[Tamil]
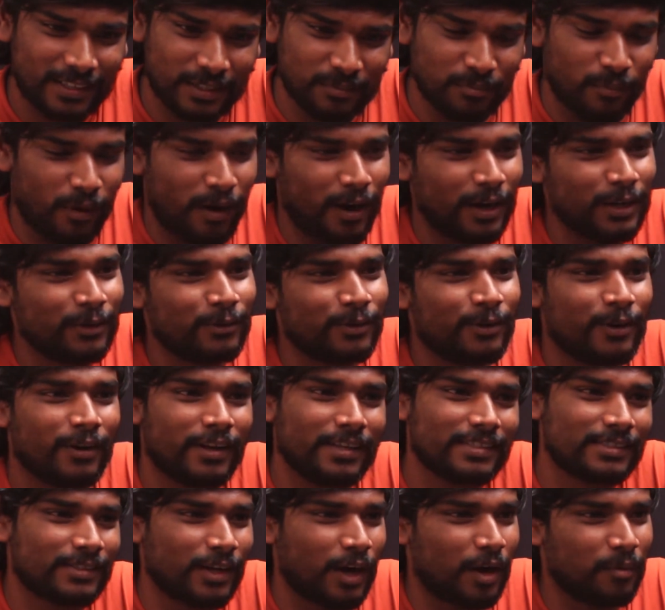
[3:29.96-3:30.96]
அது
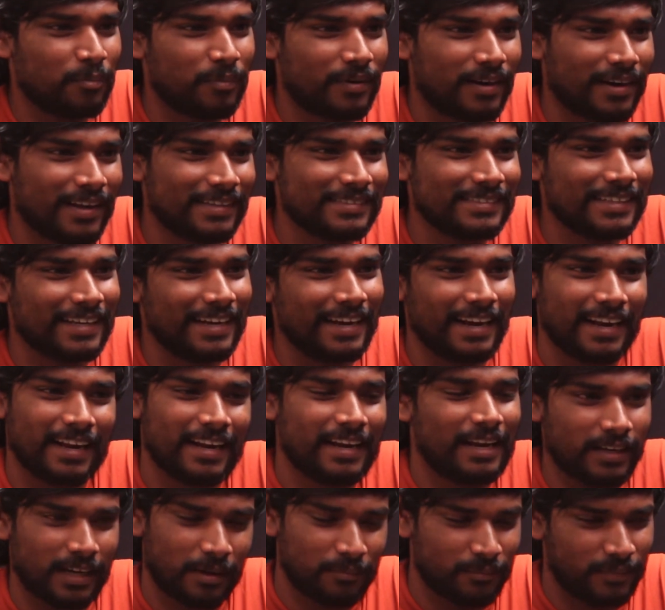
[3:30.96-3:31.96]
பாலிவுட்டோட ஸ்டாப் ஆனால் சரி ஏன்னா
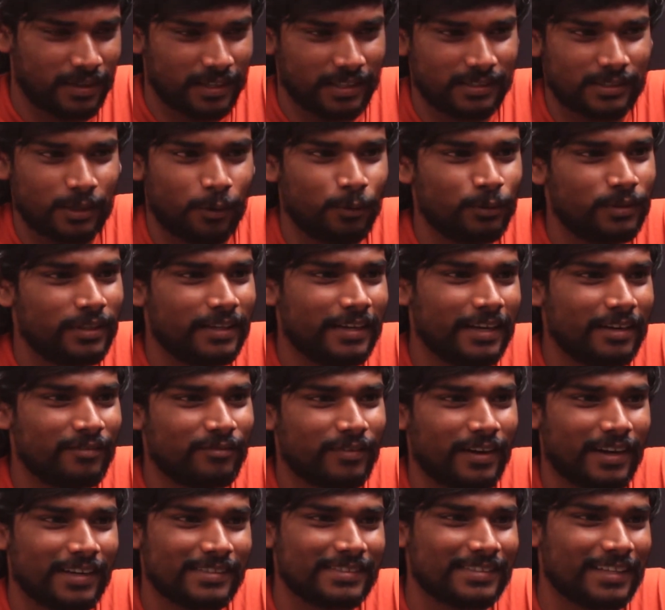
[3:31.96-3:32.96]
நம்ம சவுத்
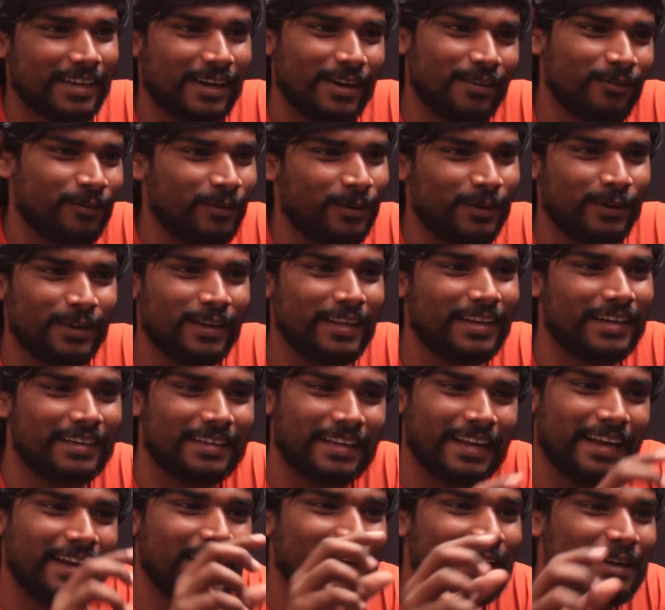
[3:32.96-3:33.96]
இந்தியன் ஃபேன்ஸ்லாம் ஒன்றும் இல்லை
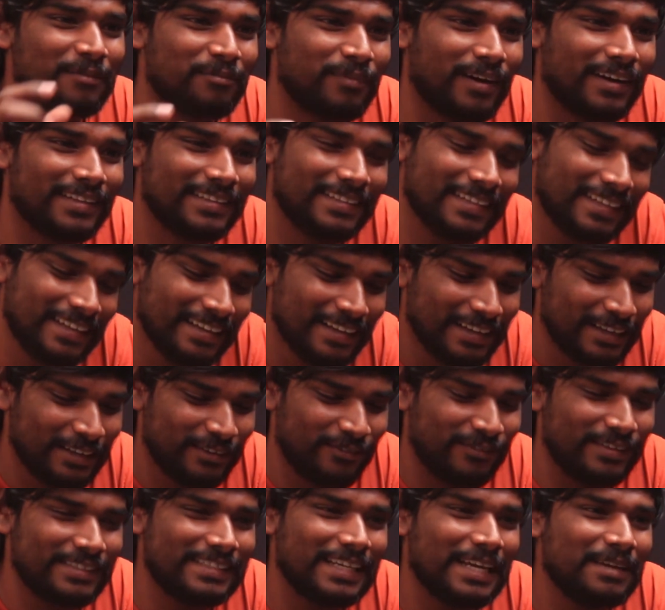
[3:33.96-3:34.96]
ட்ரெய்லரை பார்த்து
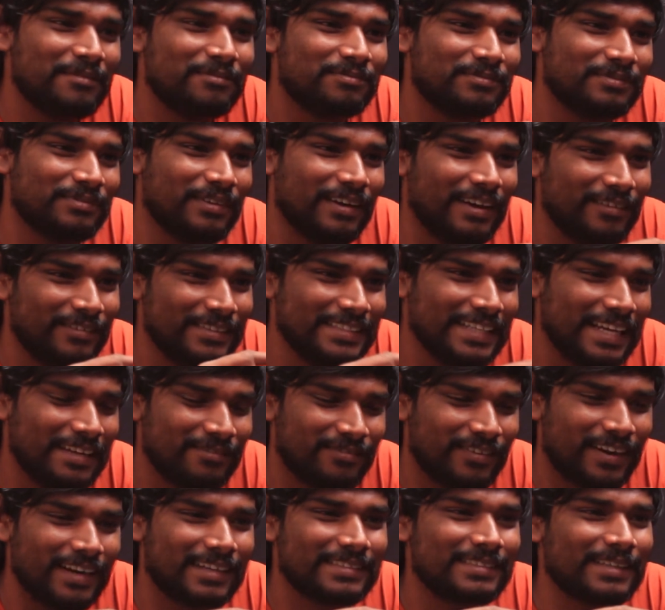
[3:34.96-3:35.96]
விஜய்
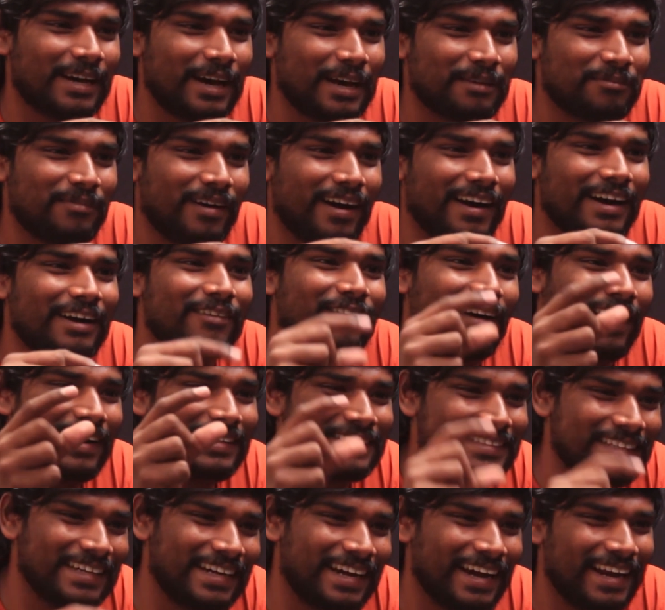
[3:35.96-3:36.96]
விஜய் ஃபேன் சார்பாக
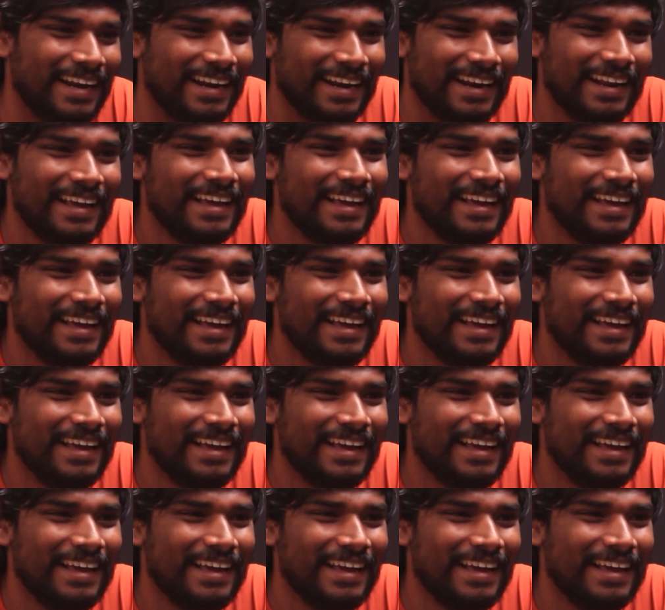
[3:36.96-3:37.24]
வாழ்த்துக்கள்